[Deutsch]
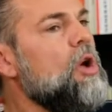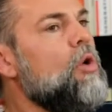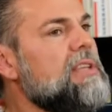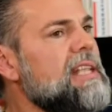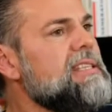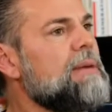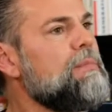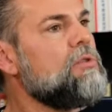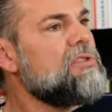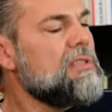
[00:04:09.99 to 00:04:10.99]
Und dann sagt
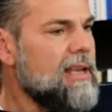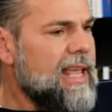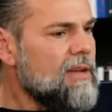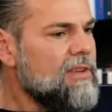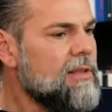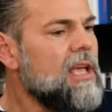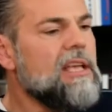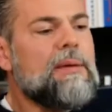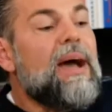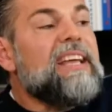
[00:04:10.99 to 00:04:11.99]
man uns, je länger wir, sind,
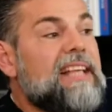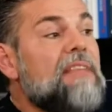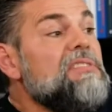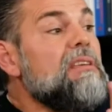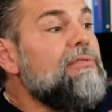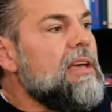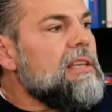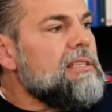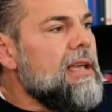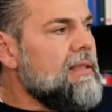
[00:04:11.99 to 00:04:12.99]
das war jetzt ganz
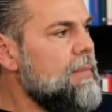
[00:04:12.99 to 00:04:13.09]
gefährlich.